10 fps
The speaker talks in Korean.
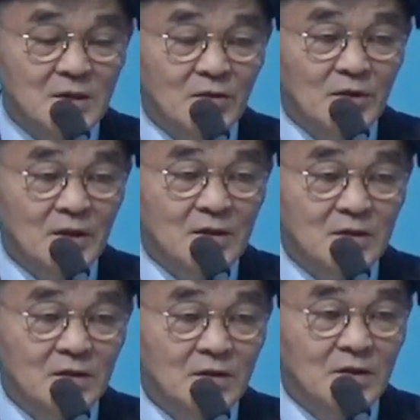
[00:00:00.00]

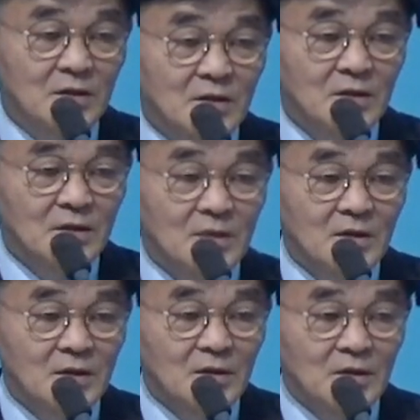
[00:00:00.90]
상황에서
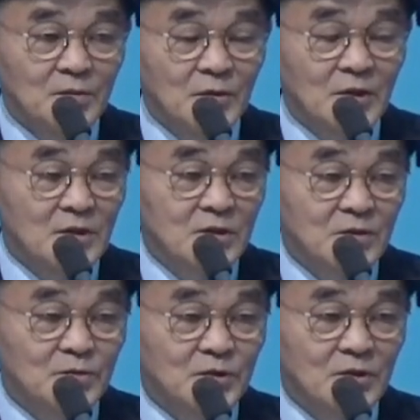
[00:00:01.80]
뭐
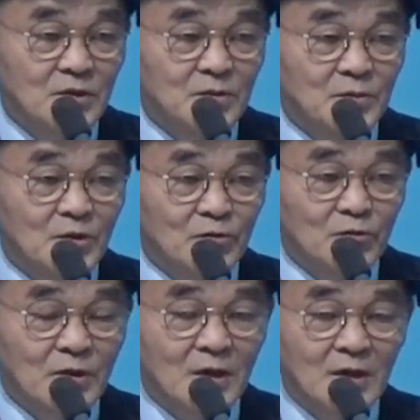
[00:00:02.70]
지금처럼 뭐
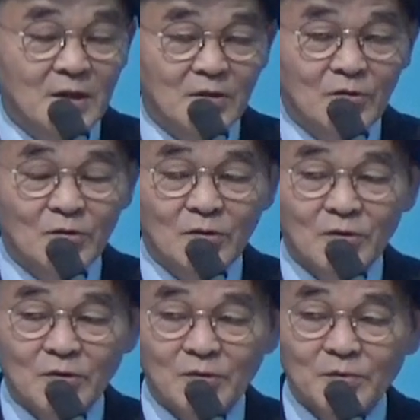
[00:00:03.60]
국회가
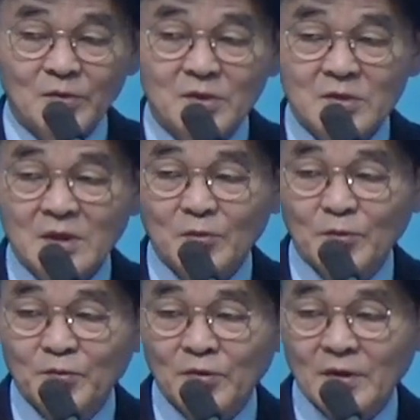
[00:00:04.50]
있고 뭐
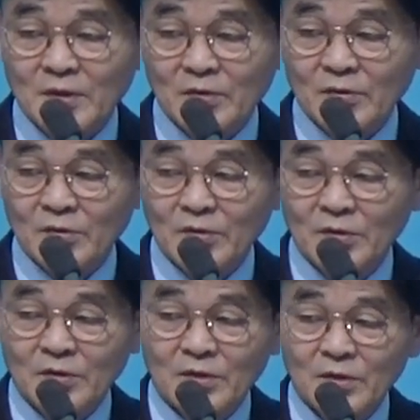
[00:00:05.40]
사법부가 있고
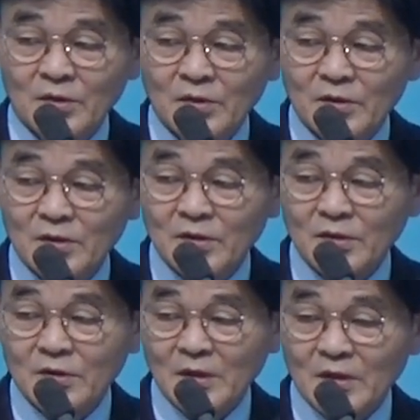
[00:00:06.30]
이런
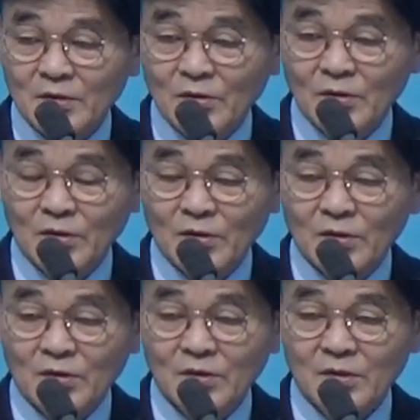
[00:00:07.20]
것도
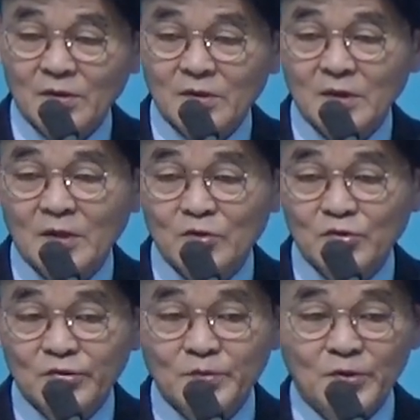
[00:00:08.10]
아니고 그냥
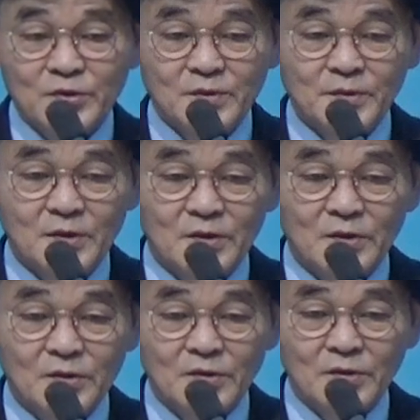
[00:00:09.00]
죽은 목숨이에요.
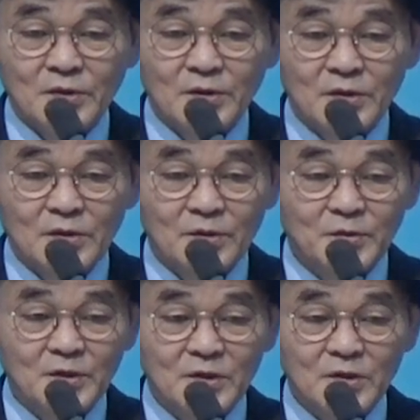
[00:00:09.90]
어,
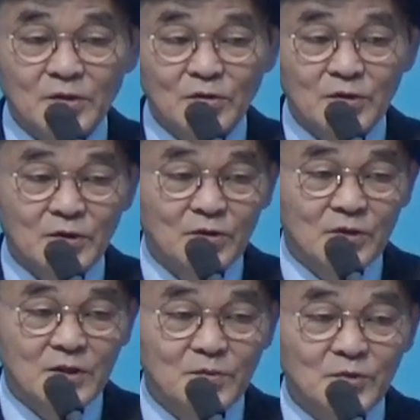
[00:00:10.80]
뭐 여론이 있고
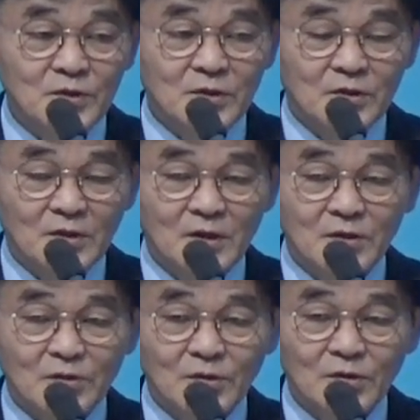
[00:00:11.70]
신문이 있는 것도
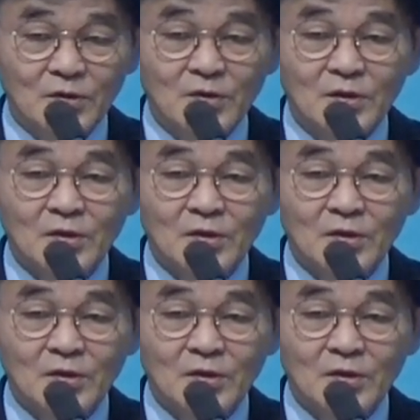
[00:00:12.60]
아니고